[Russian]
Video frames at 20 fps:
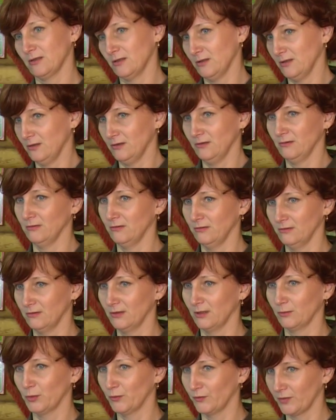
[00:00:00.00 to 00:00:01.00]

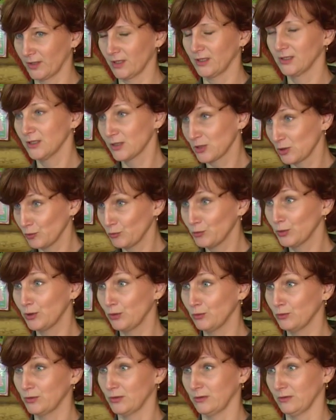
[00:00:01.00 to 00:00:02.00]
И в городец любит
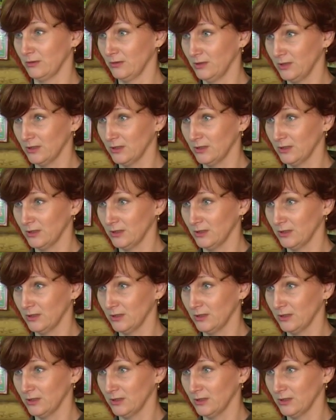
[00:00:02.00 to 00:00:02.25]
людей.